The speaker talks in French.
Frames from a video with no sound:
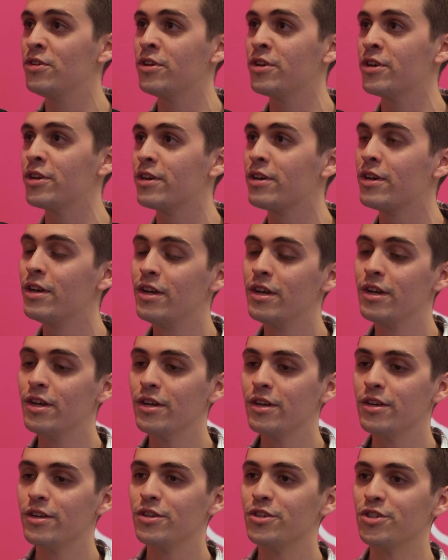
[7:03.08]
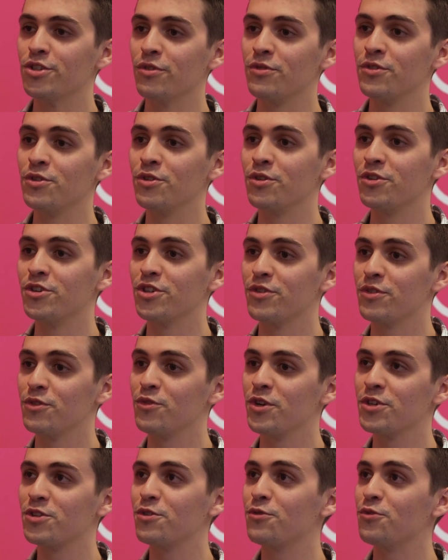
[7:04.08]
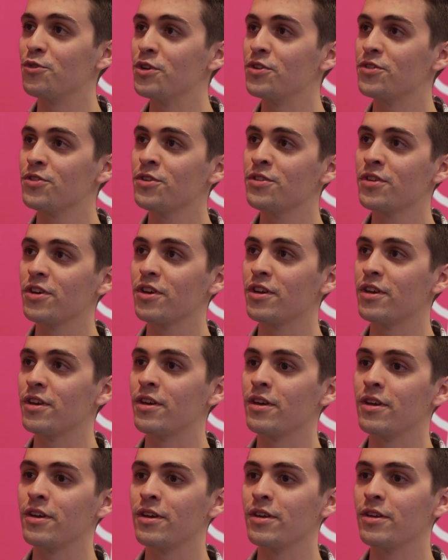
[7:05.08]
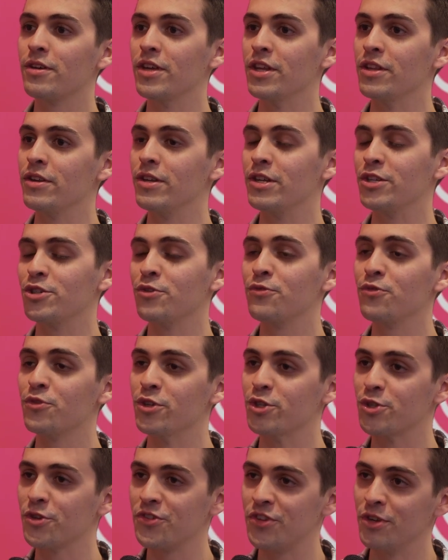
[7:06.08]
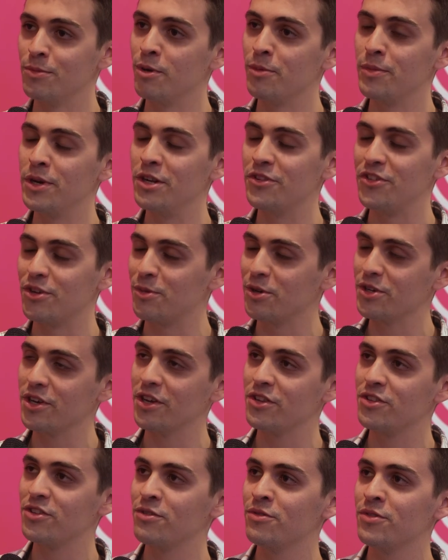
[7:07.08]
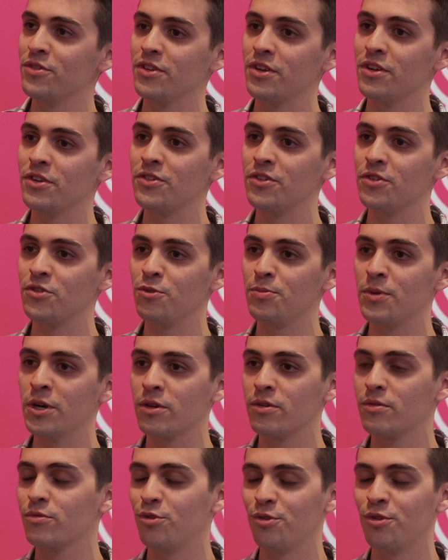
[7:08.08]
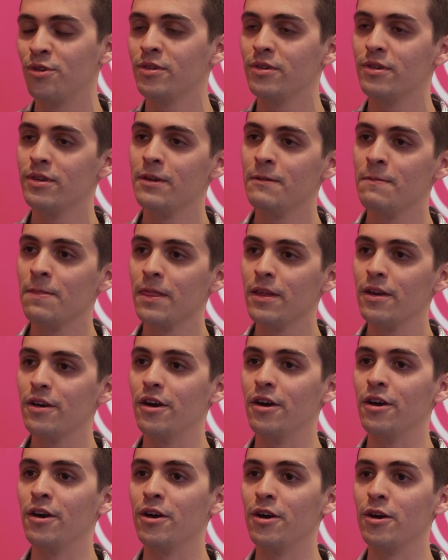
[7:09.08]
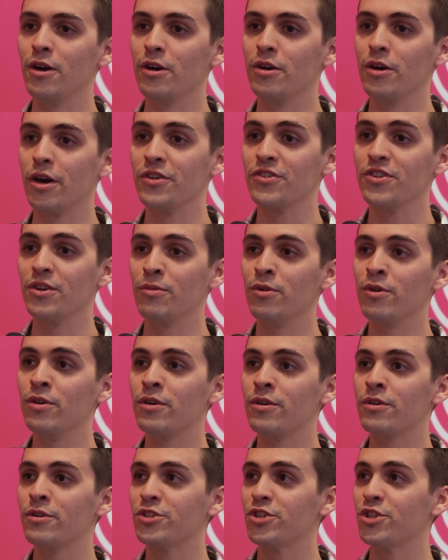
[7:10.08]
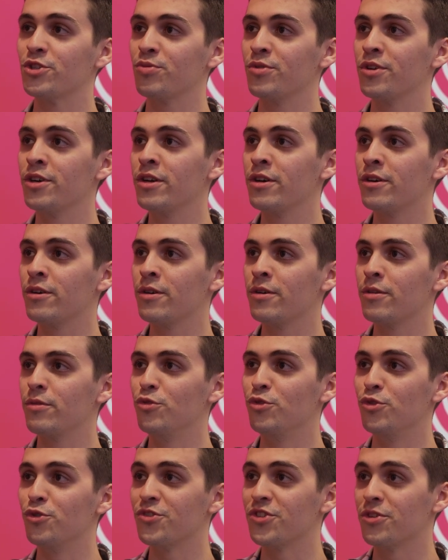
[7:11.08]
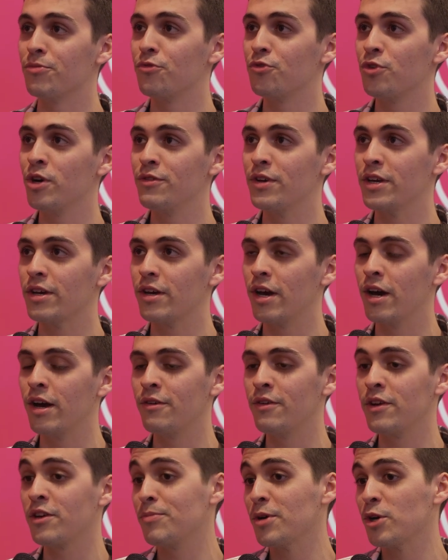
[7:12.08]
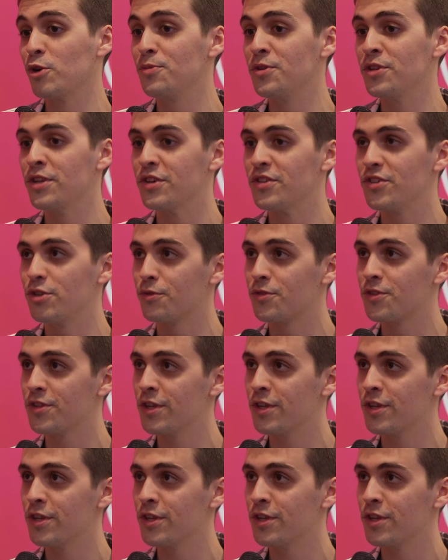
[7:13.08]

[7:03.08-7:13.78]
Et j'ai envie, de, envie de voir ce que font les autres. Et les gens font des choses tellement belles et tellement créatives, c'est, super cool. récemment, j'ai joué une deuxième fois avec, avec ma copine à Sea of